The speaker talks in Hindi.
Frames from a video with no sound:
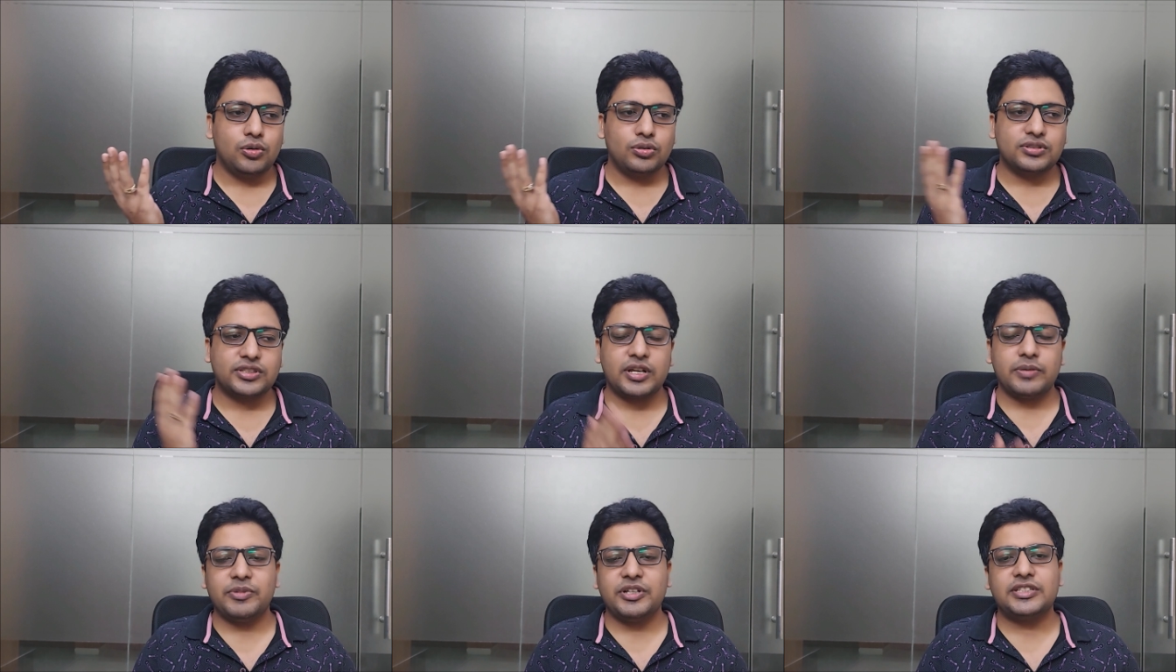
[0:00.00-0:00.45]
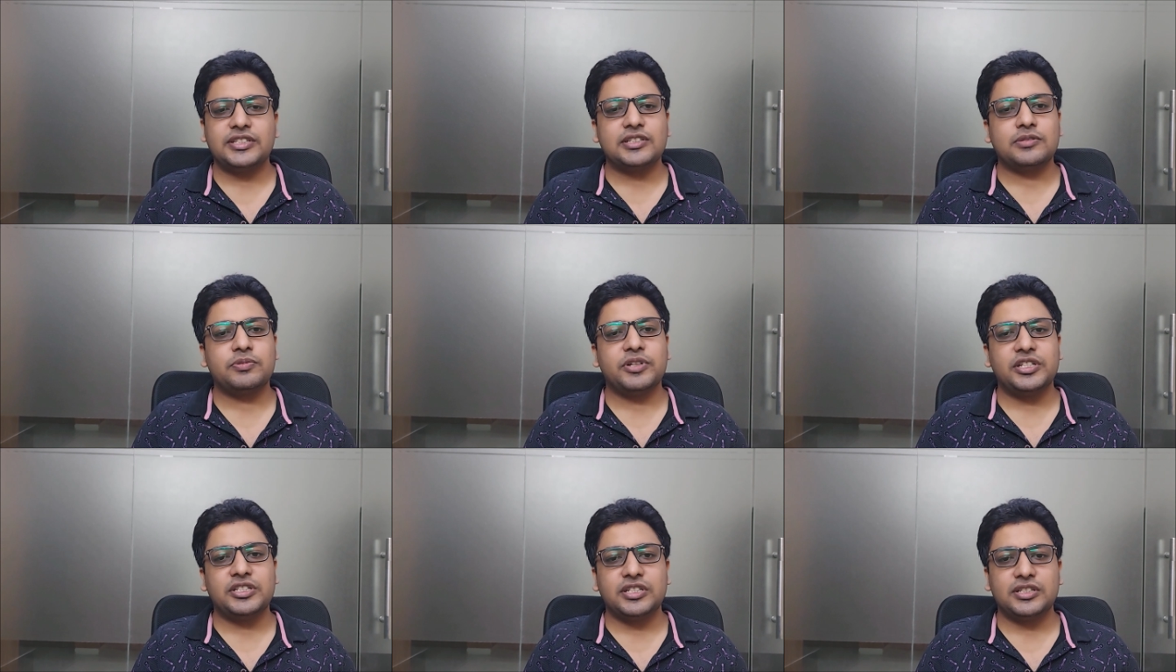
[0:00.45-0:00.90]
उसके
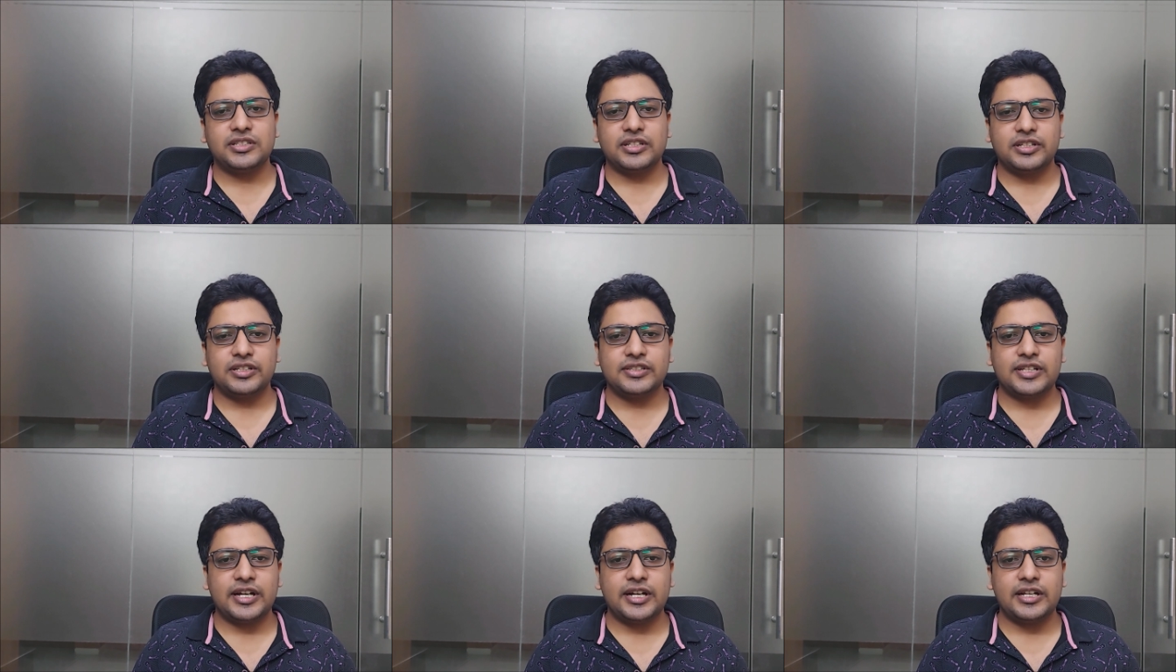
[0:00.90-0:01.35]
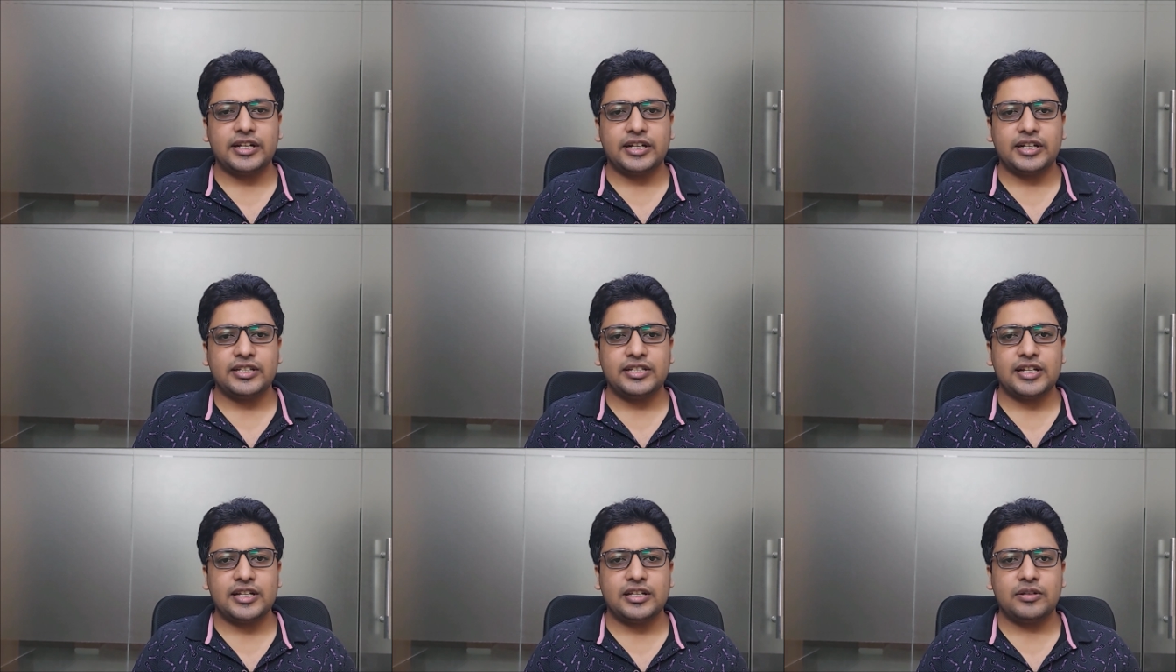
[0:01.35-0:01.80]
बेसिस पे ये चीज़ें डिसाइड
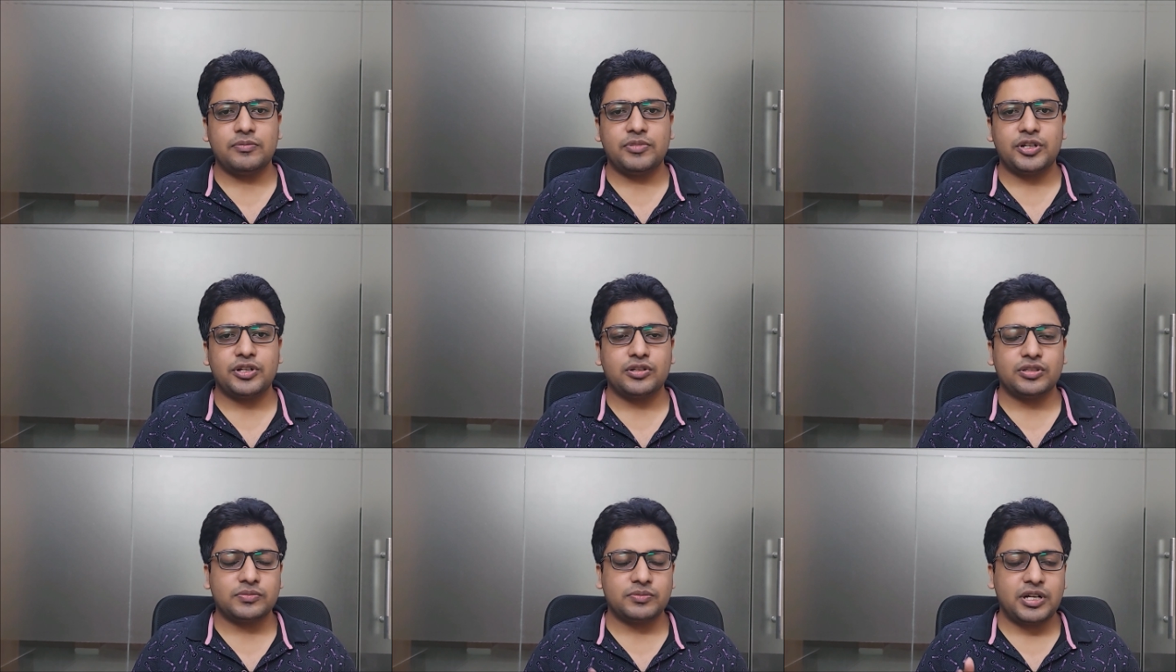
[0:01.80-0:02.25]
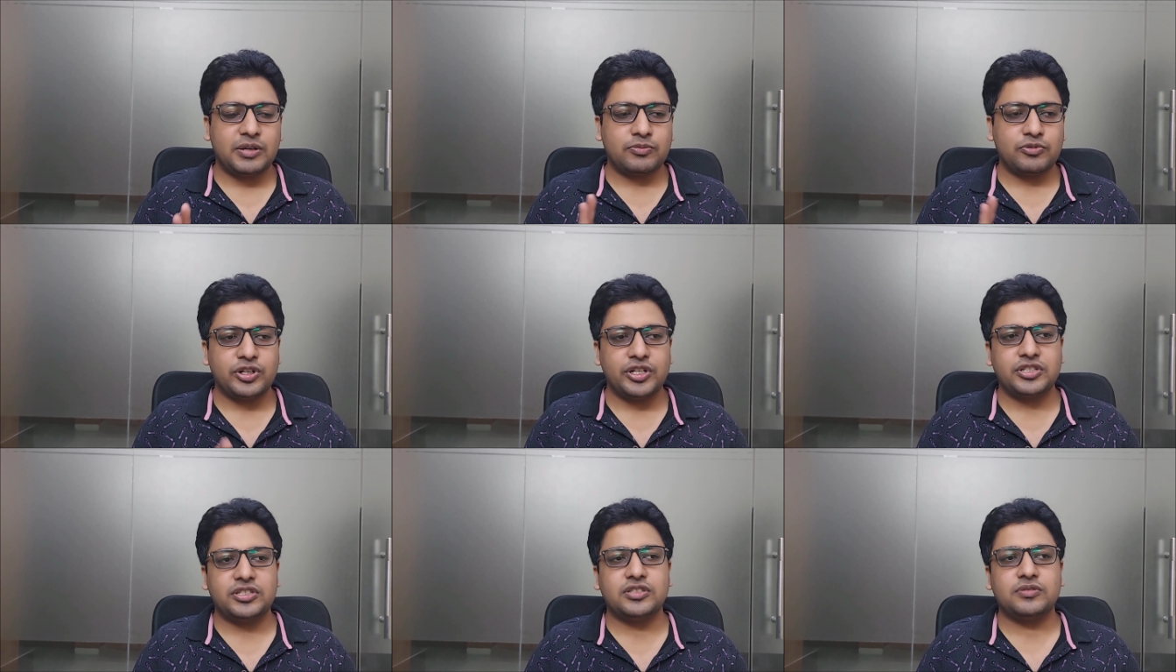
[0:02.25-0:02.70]
करी जाती है बिकॉज मैं
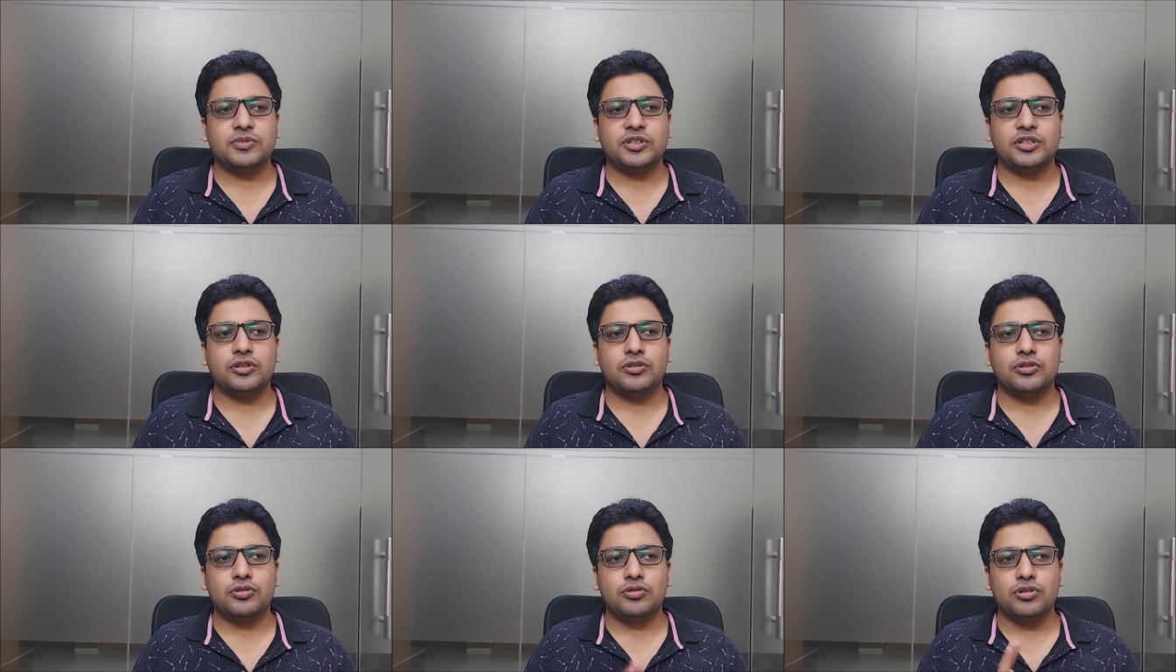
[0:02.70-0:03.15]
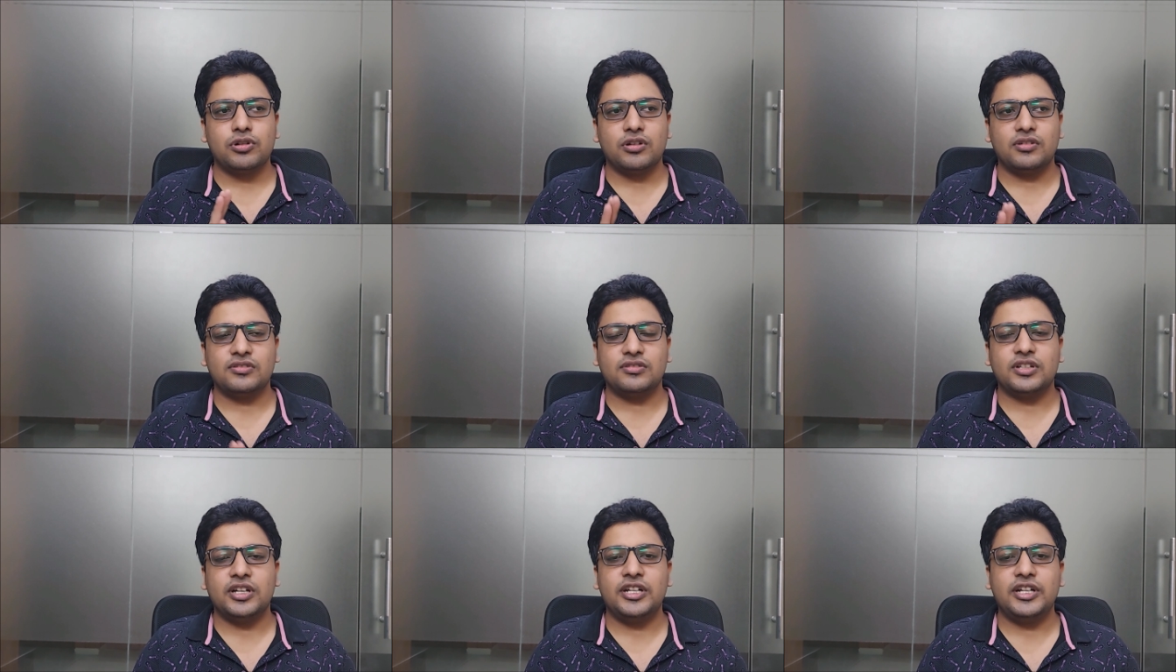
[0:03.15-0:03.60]
आपको एक चीज़ बताऊँ
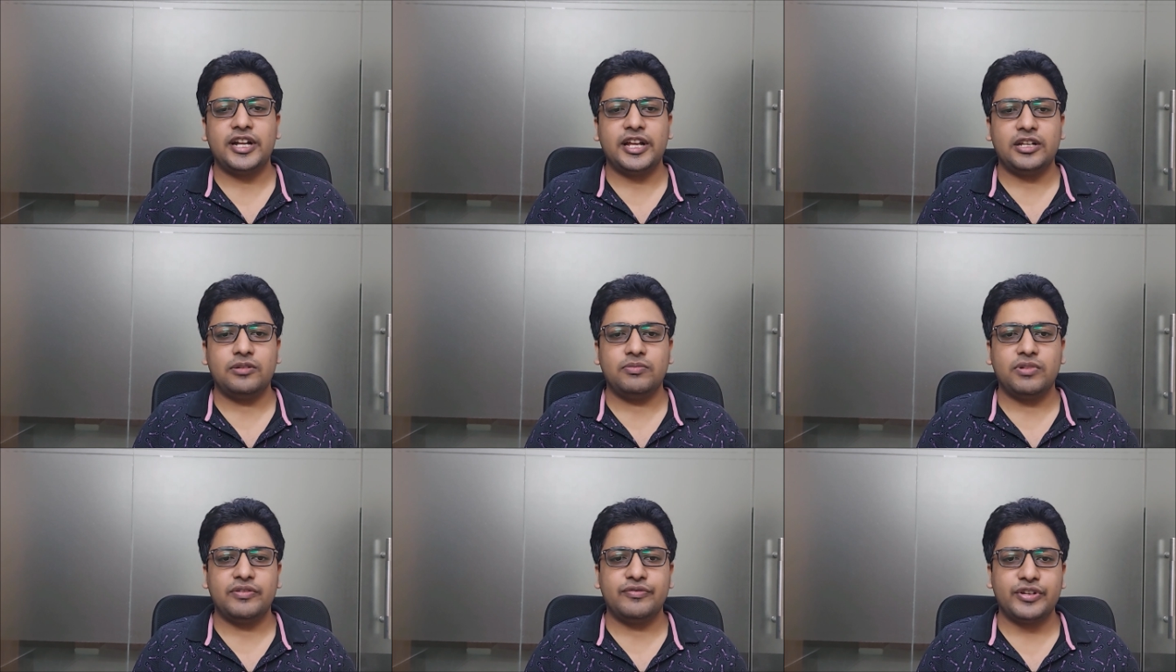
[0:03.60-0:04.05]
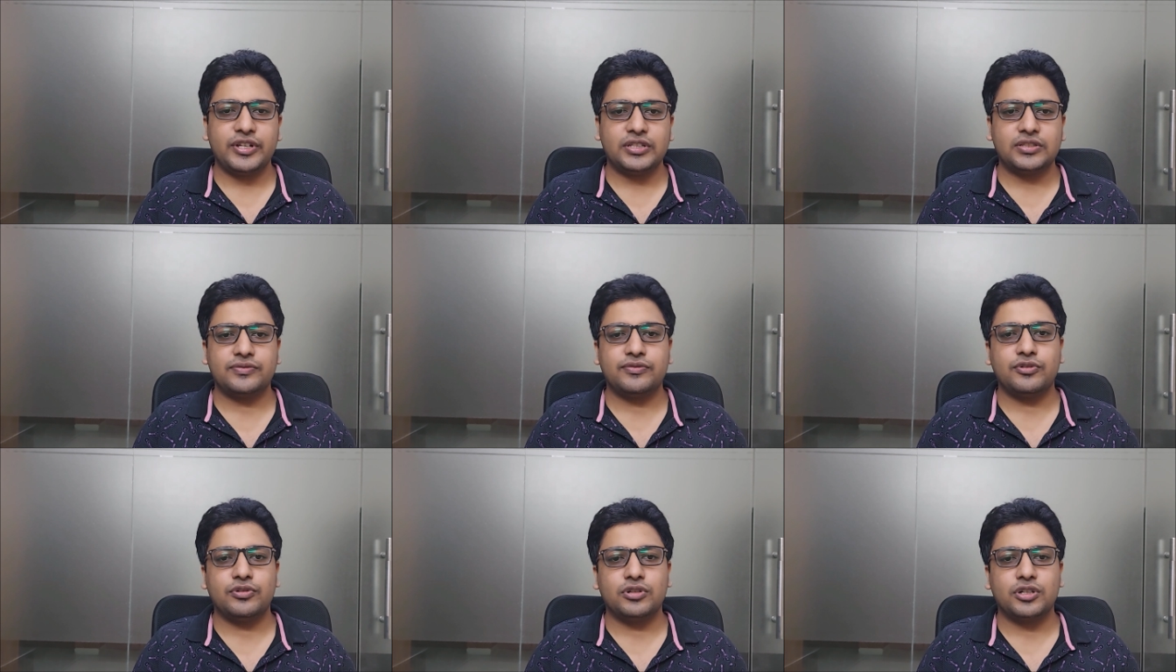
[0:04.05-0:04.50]
2010 में
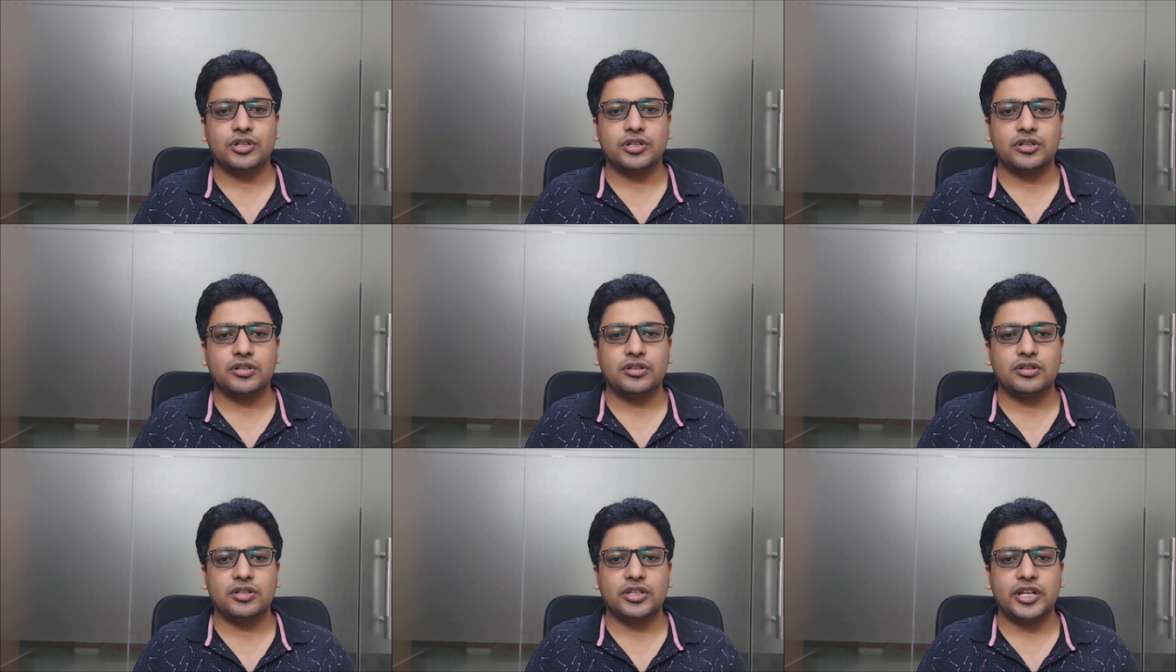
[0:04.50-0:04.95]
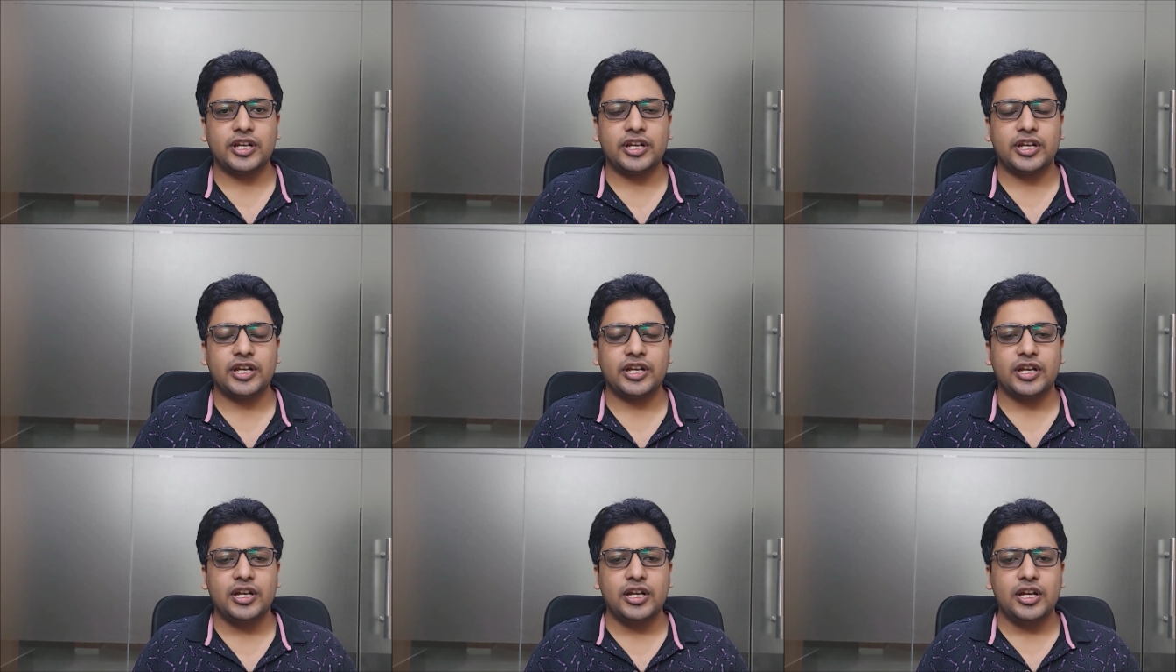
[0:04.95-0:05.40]
फ़ेज़ फोर
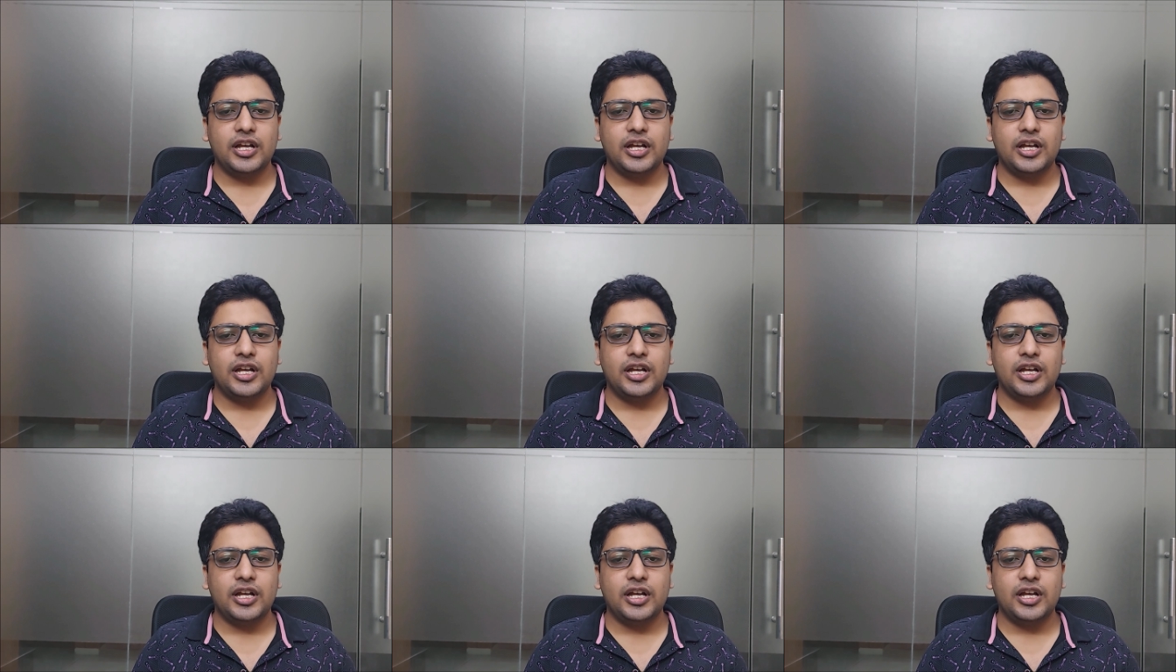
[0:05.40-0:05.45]
के